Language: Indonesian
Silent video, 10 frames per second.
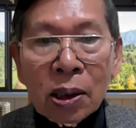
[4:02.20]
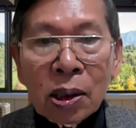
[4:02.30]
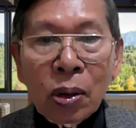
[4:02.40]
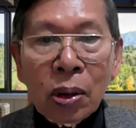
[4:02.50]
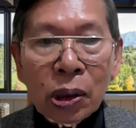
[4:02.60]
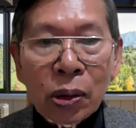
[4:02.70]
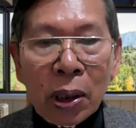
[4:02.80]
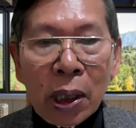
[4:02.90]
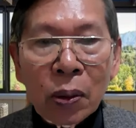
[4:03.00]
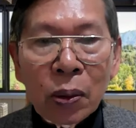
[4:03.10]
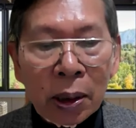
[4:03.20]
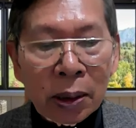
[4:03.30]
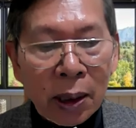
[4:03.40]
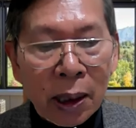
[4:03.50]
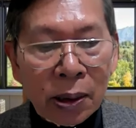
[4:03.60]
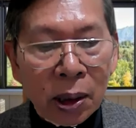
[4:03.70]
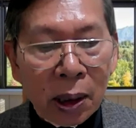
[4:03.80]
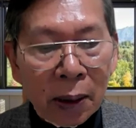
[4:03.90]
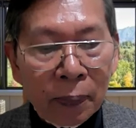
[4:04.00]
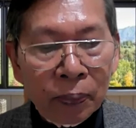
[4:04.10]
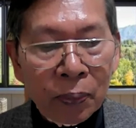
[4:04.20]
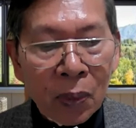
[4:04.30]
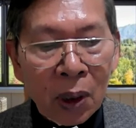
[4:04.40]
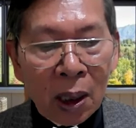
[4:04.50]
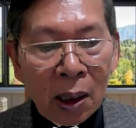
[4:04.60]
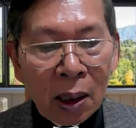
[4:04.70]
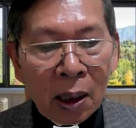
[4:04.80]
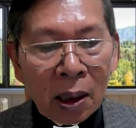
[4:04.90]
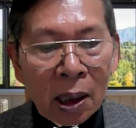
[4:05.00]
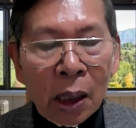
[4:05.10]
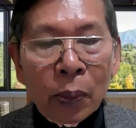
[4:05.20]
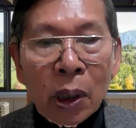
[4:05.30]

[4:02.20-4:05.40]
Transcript: Saudara-saudaraku yang terkasih, dalam